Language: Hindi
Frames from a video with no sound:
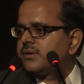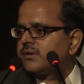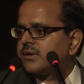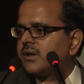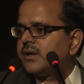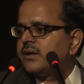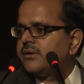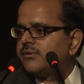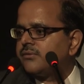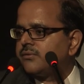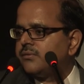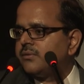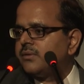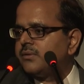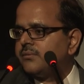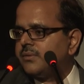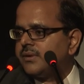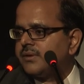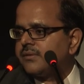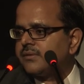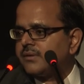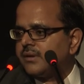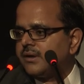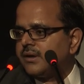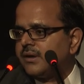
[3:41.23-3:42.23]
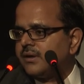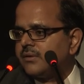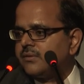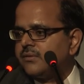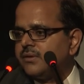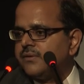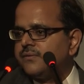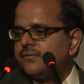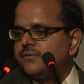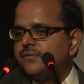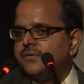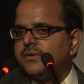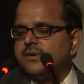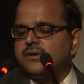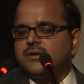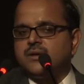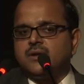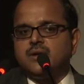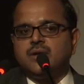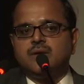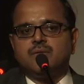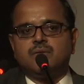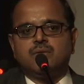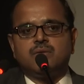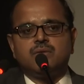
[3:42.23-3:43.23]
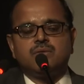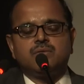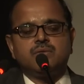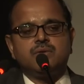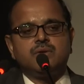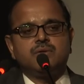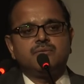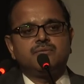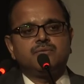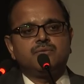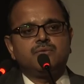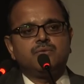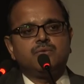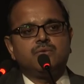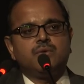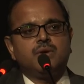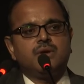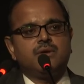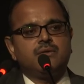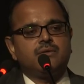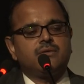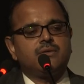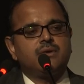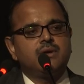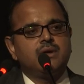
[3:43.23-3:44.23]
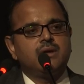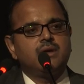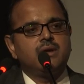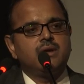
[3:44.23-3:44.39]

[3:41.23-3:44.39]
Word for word: सरकारी स्कूल में भेजता है तो इफ़ वी रियली वांट टू इन्फ्लुएंस